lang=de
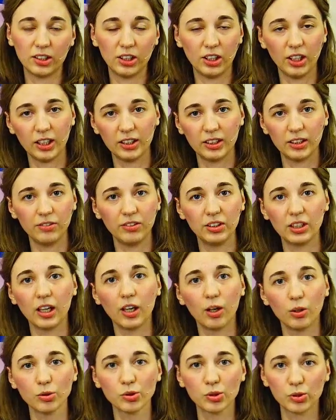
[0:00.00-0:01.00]
den hat er wieder
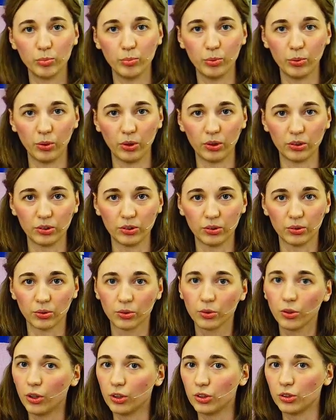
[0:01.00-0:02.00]
rausgebuddelt
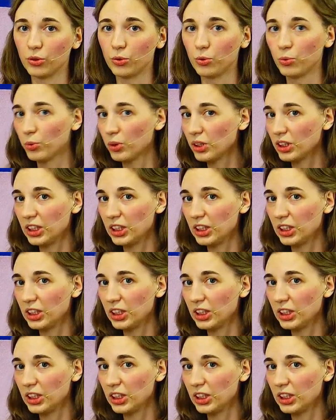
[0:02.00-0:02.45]
und konnte nur